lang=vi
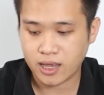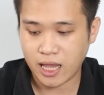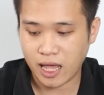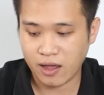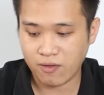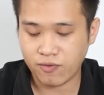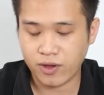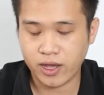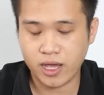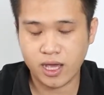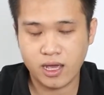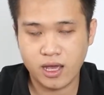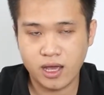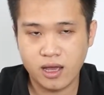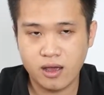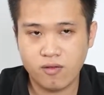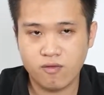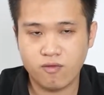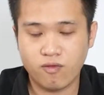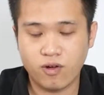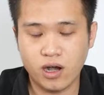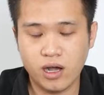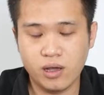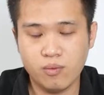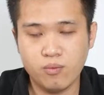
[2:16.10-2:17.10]
tại vì
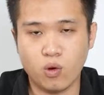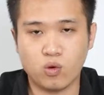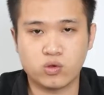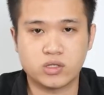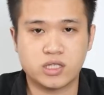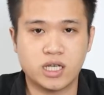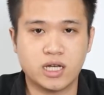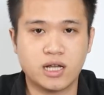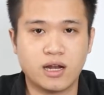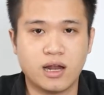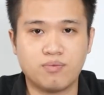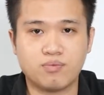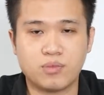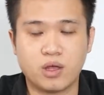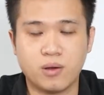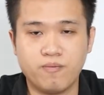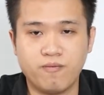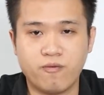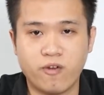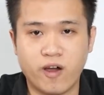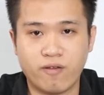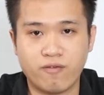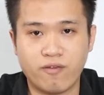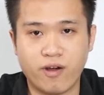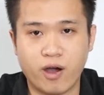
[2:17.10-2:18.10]
với một chiếc
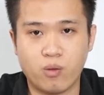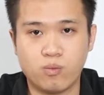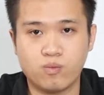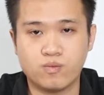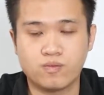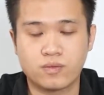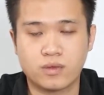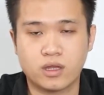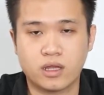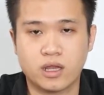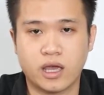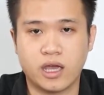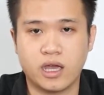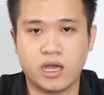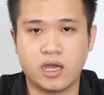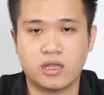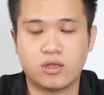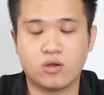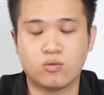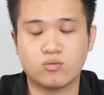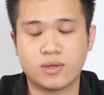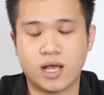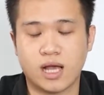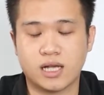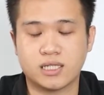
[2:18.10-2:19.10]
laptop văn phòng thì
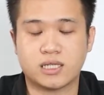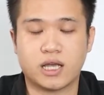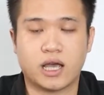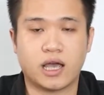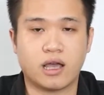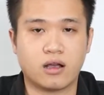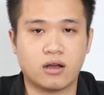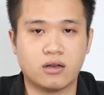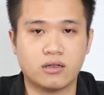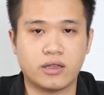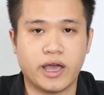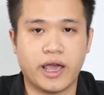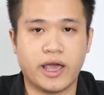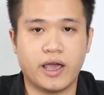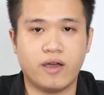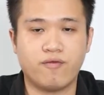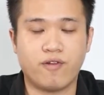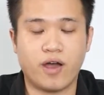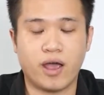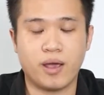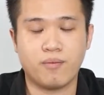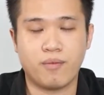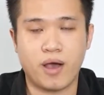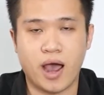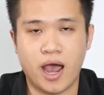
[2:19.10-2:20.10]
chúng ta sẽ có thể
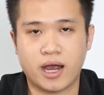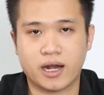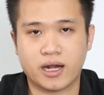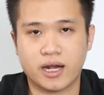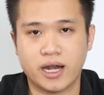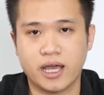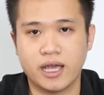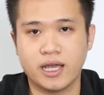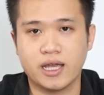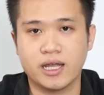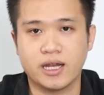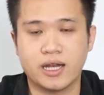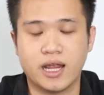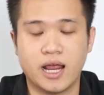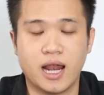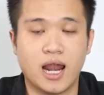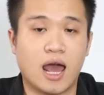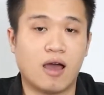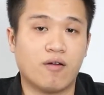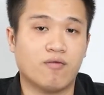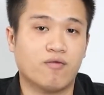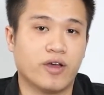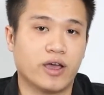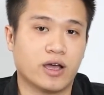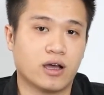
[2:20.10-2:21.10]
phải mang đi để
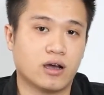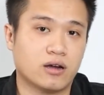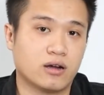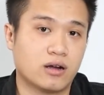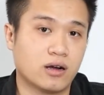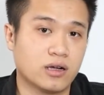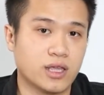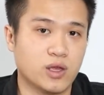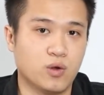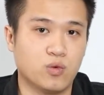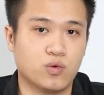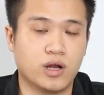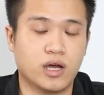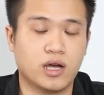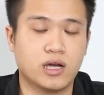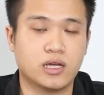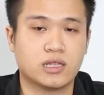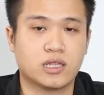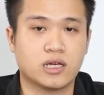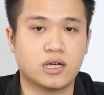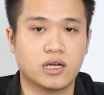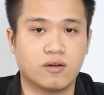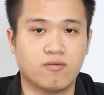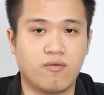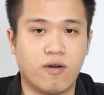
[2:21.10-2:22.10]
làm việc ở rất nhiều nơi
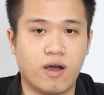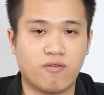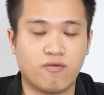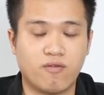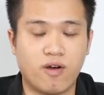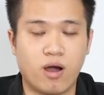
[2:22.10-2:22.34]
từ văn